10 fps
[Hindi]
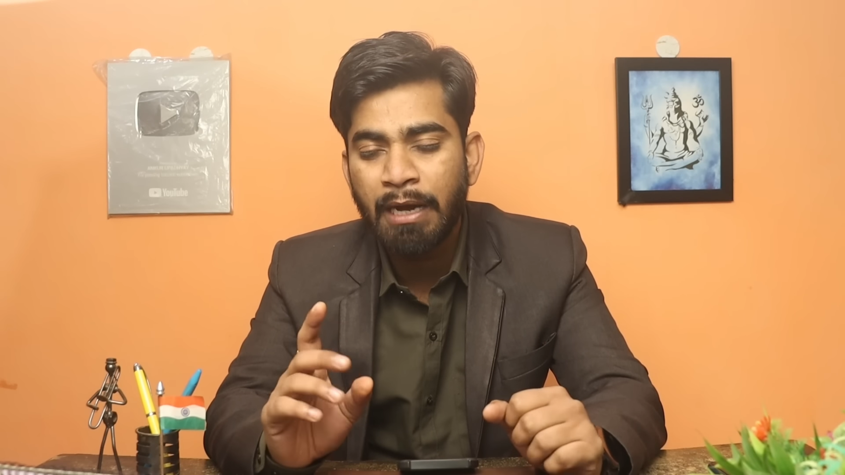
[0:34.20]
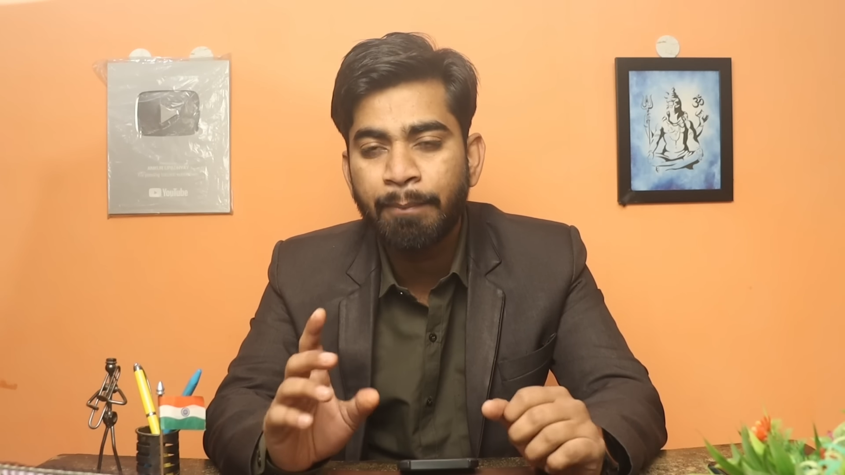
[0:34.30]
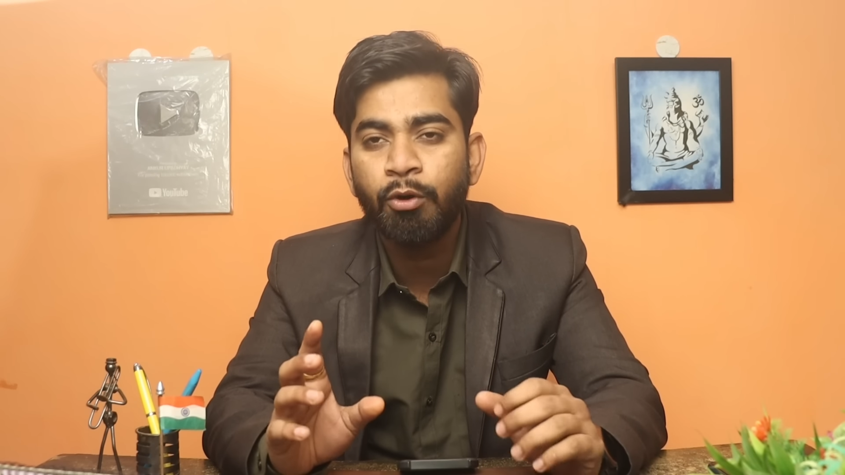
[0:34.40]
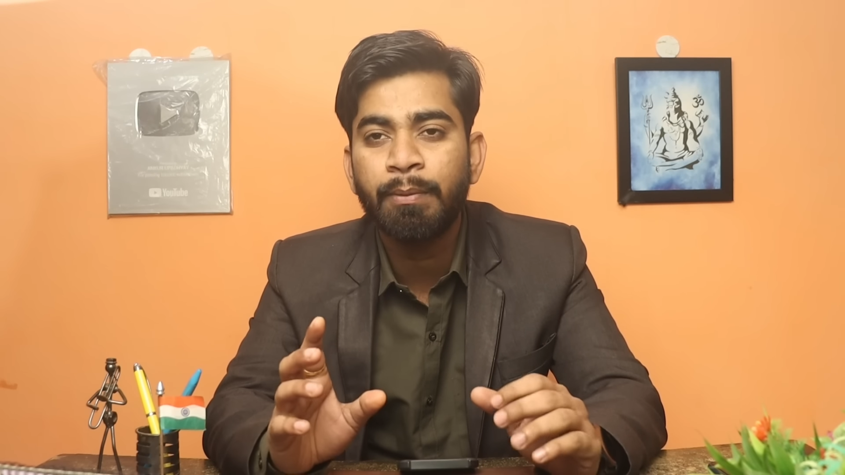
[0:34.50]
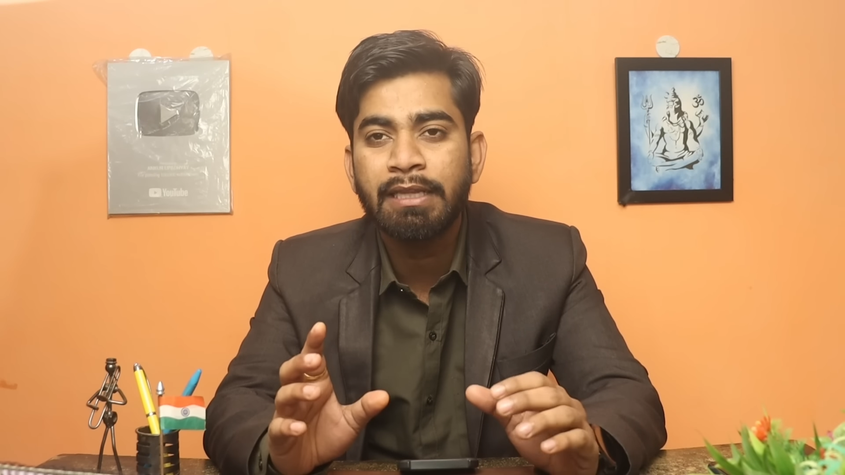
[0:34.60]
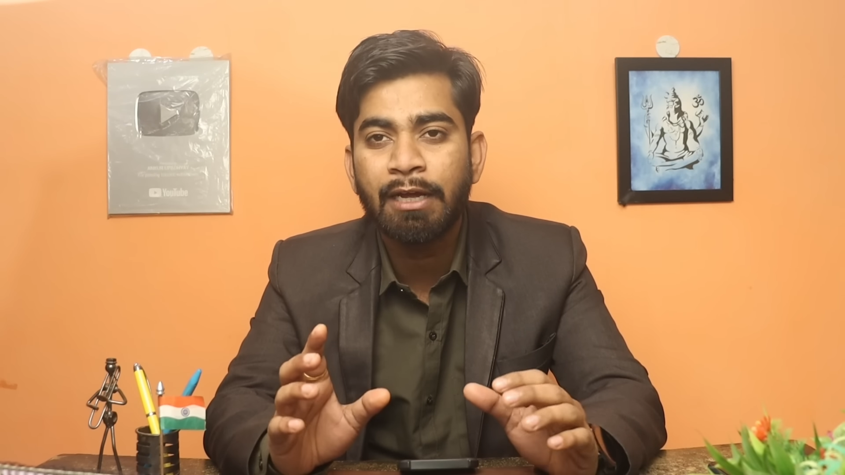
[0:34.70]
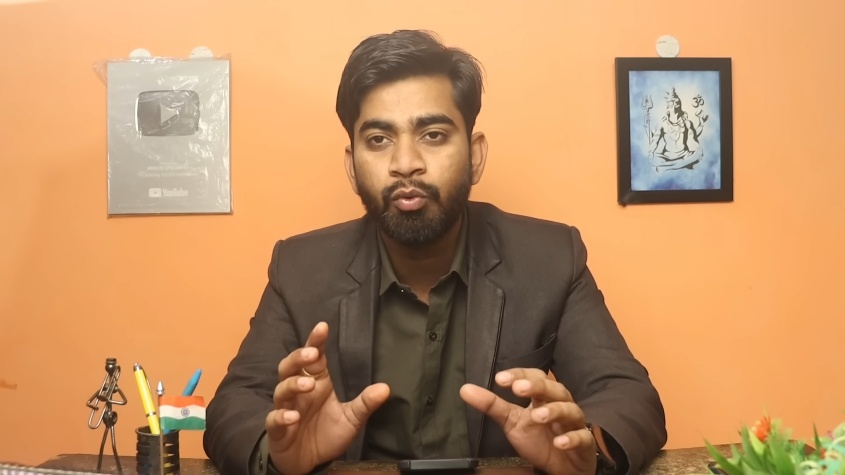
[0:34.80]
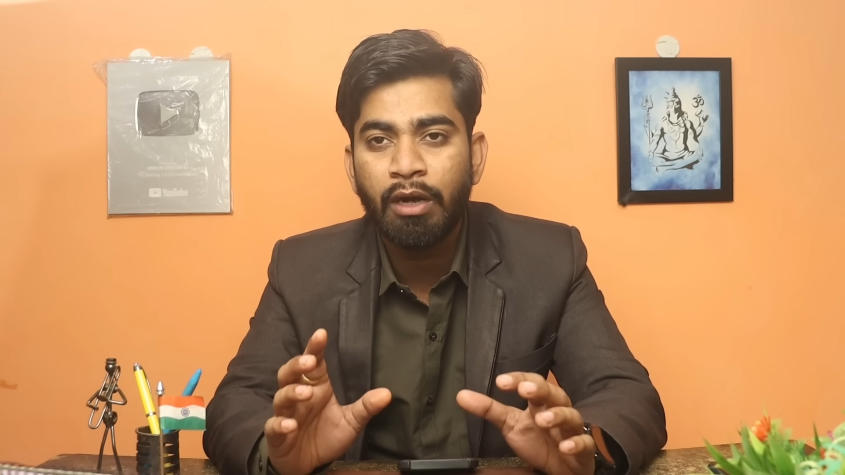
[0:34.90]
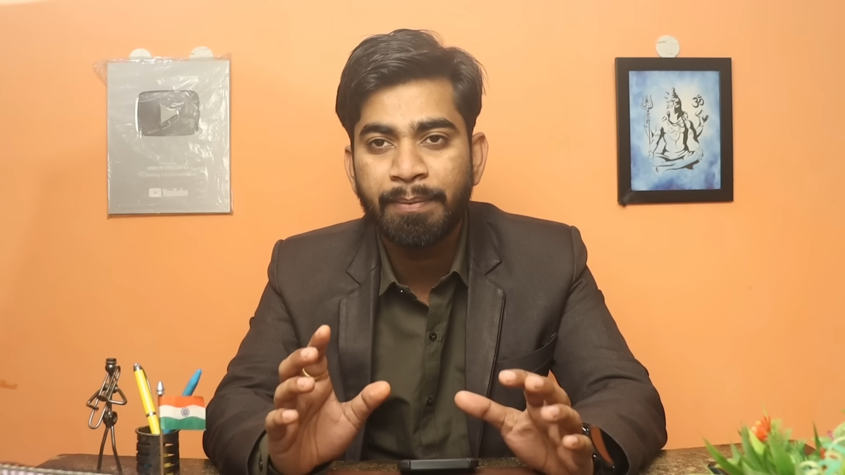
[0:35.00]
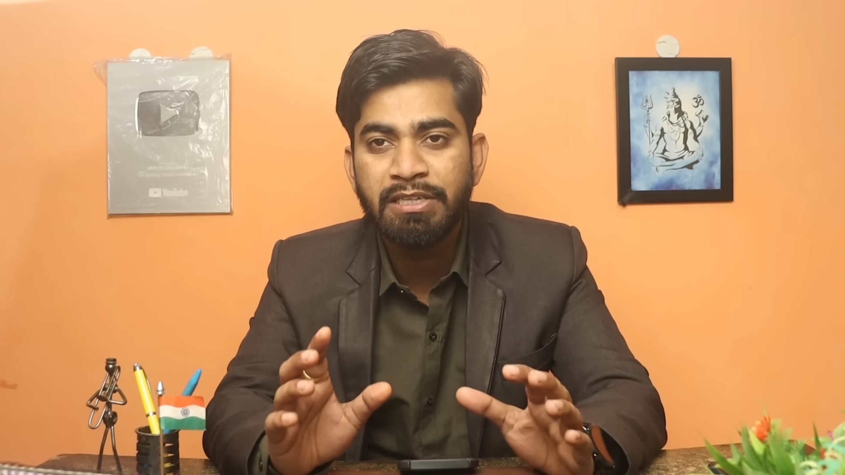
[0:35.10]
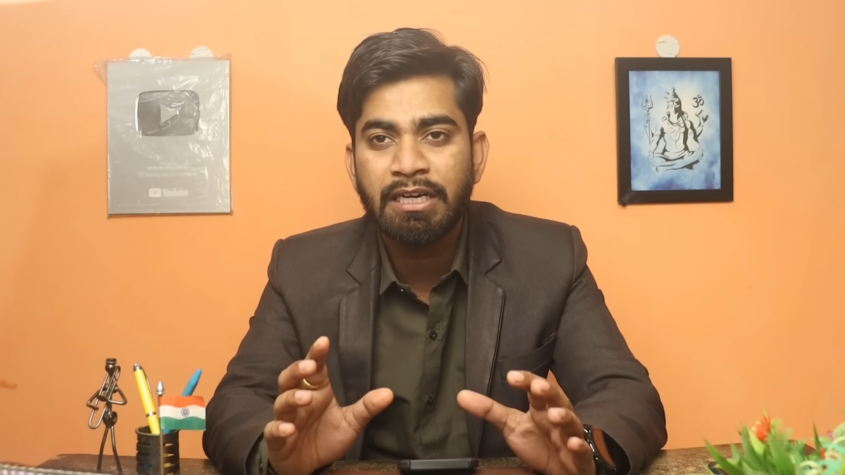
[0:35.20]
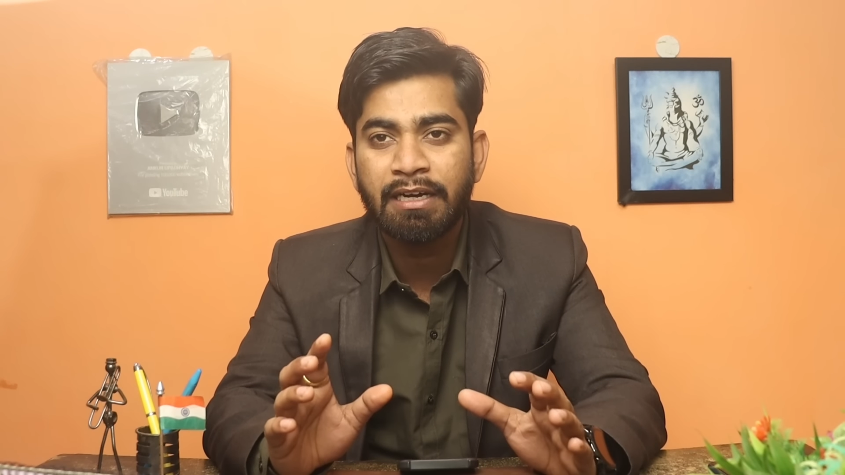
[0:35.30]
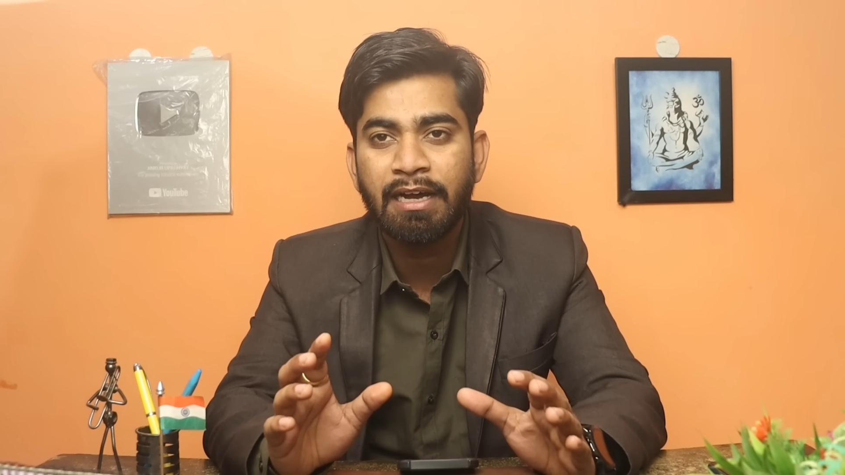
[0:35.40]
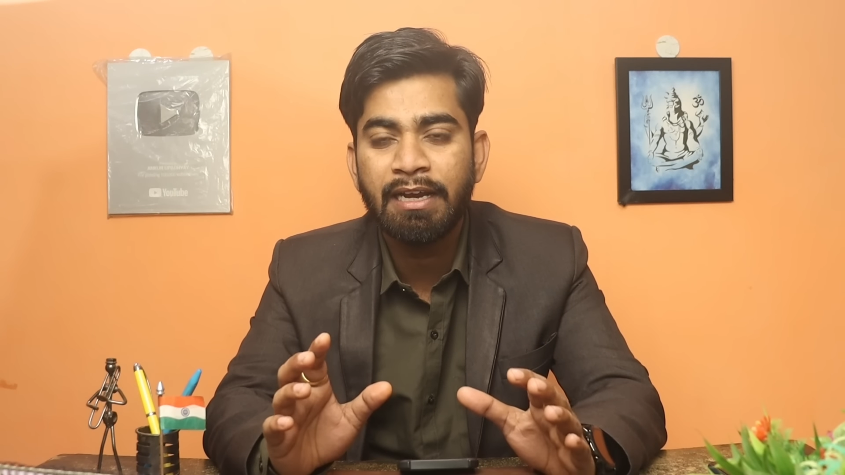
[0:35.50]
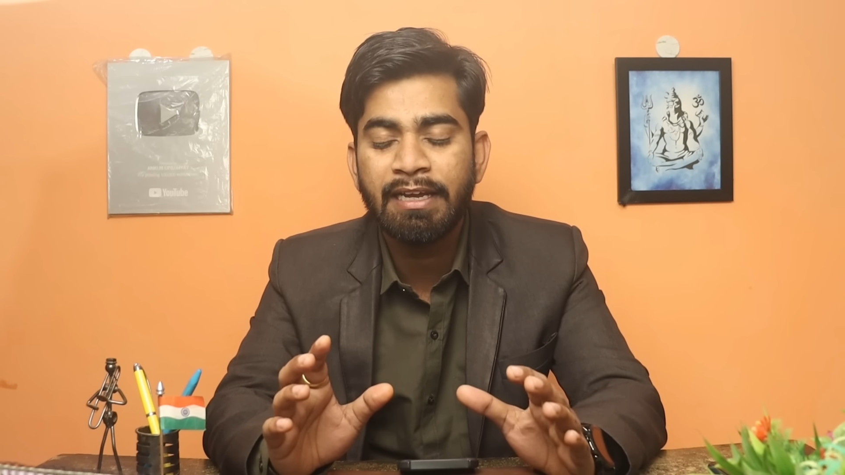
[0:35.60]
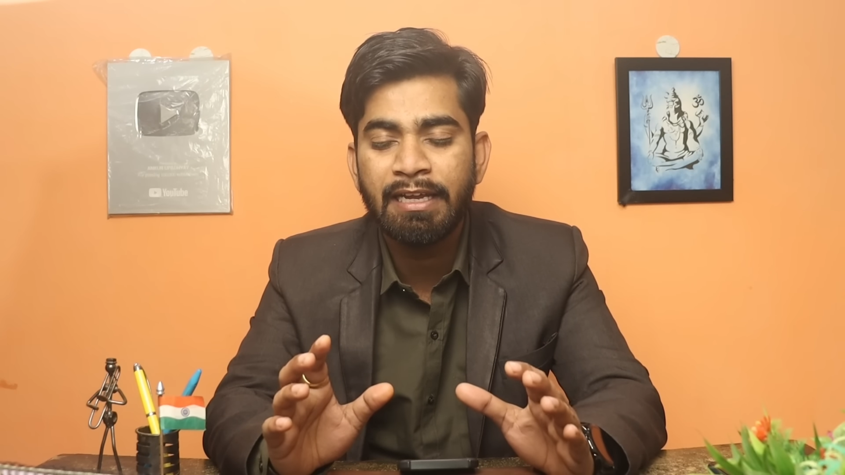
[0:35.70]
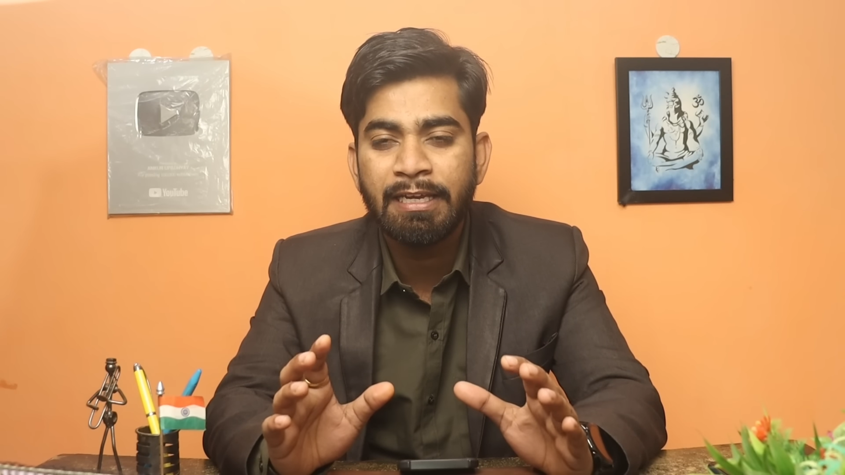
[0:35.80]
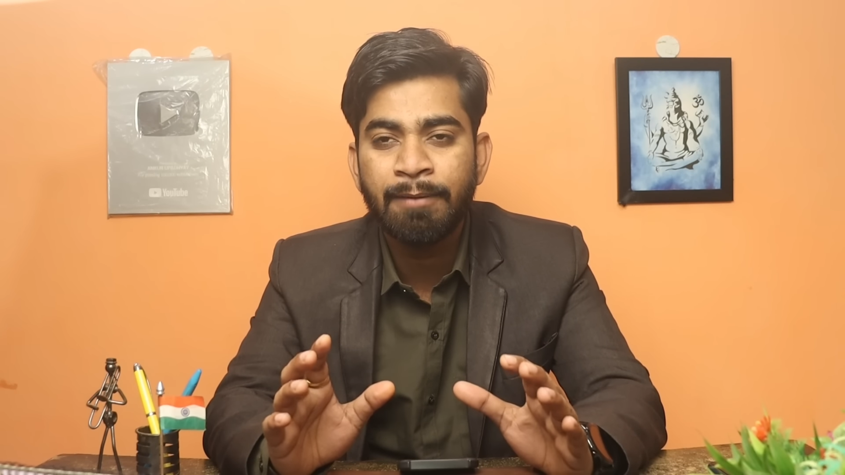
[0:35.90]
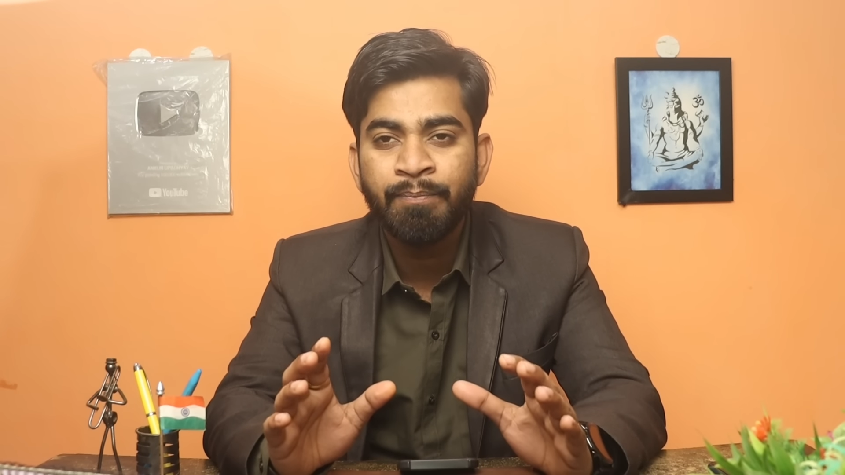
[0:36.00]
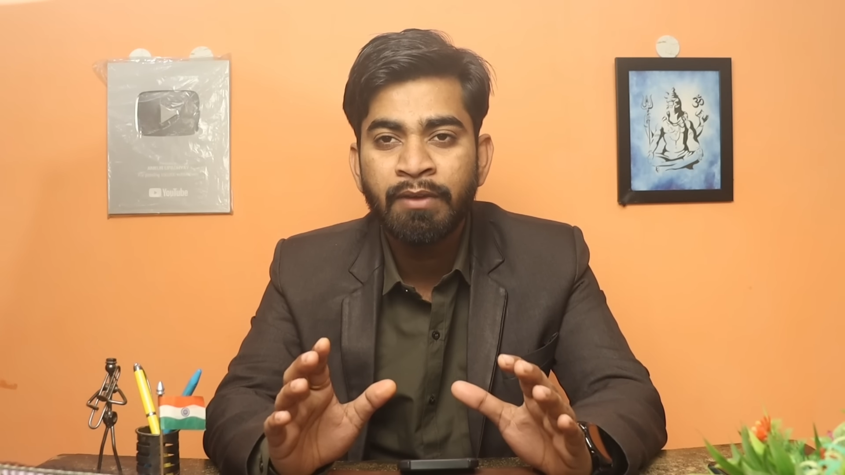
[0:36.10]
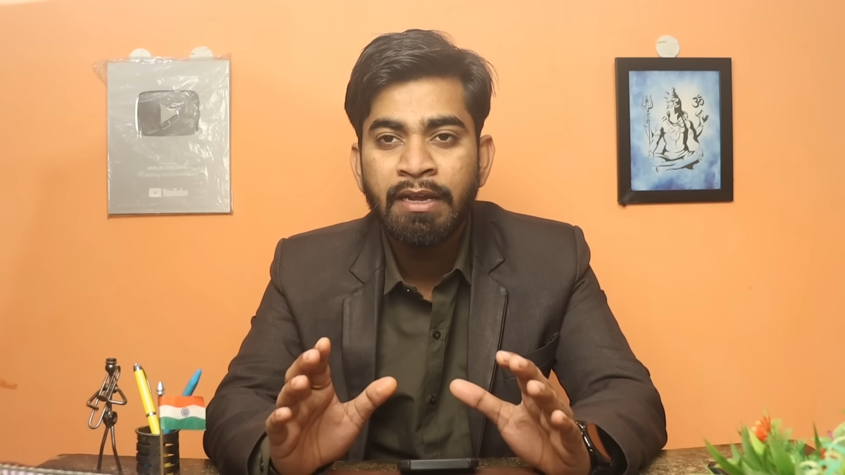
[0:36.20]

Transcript: मैं आपको बता दूं आपकी जानकारी के लिए